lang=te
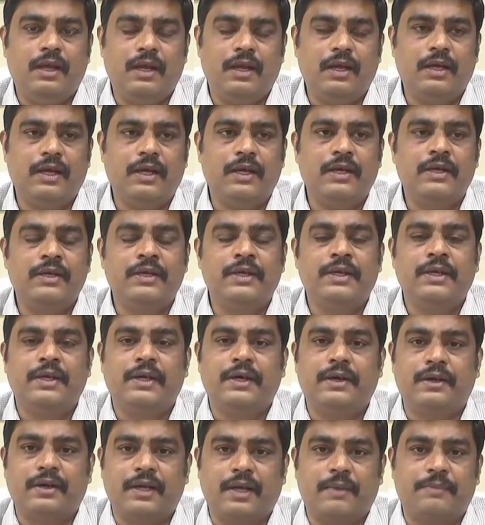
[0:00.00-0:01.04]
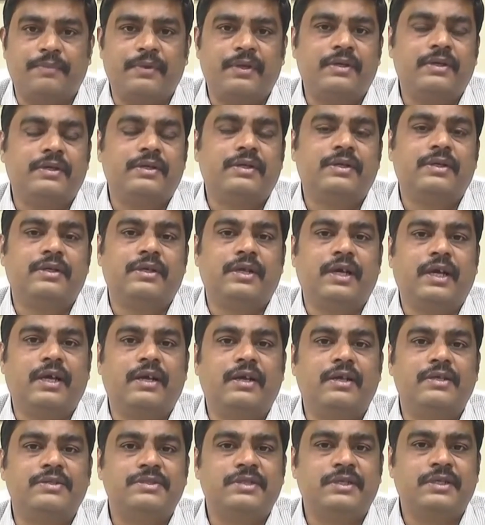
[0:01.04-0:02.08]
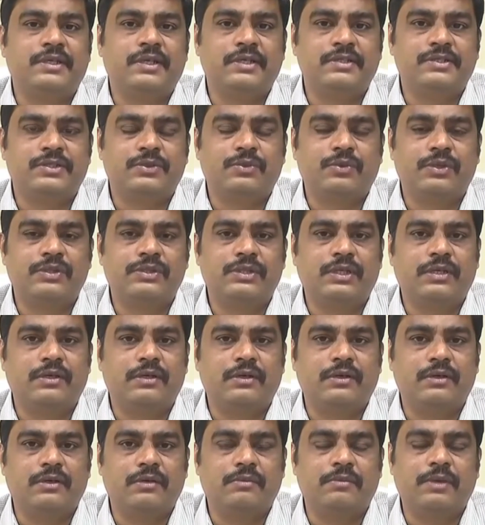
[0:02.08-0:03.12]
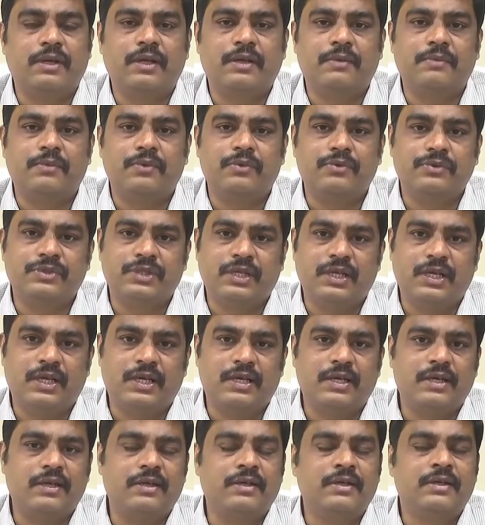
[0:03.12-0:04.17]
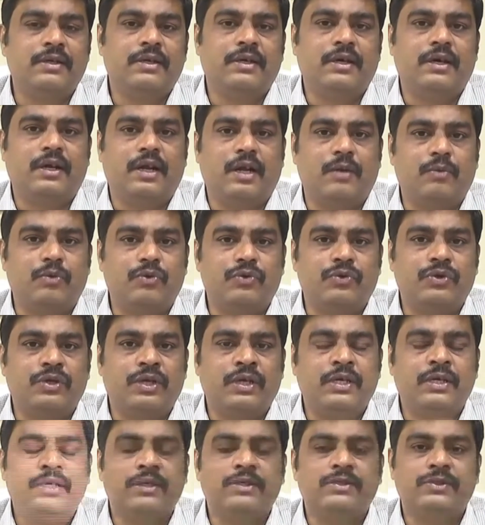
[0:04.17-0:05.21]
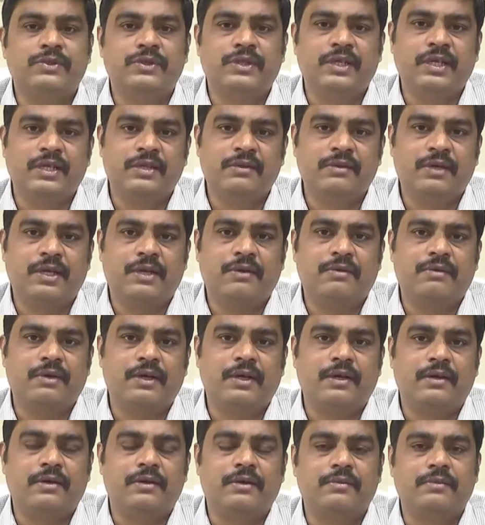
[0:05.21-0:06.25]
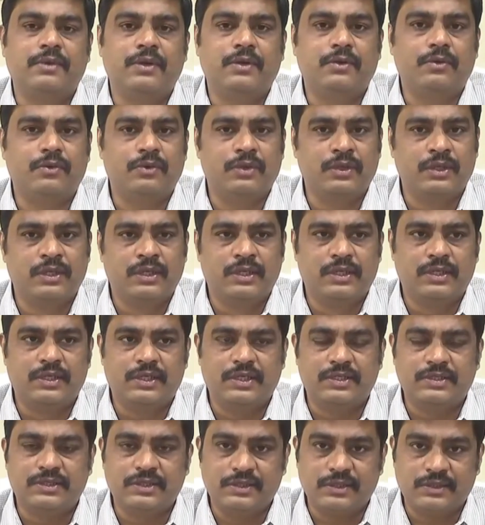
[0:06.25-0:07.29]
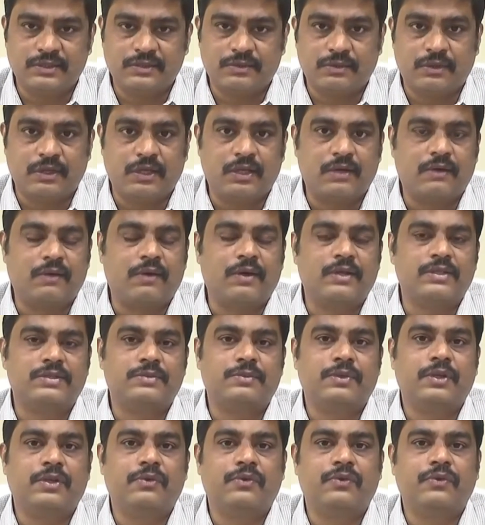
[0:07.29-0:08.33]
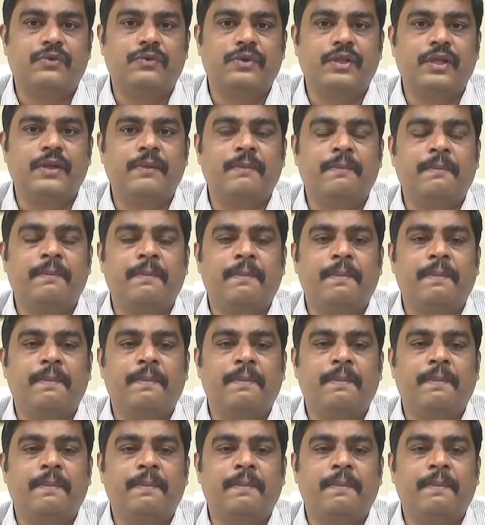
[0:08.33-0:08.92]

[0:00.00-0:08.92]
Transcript: అలాగే ర్యాపిడ్ డయాగ్నాస్టిక్ టెస్ట్ కూడా మనకి ఇప్పుడు జిల్లాకి రాబోతున్నాయి సో దీని ద్వారా కూడా మనం టెస్టింగ్ చేసుకోవడానికి అవకాశం అనేది వస్తుంది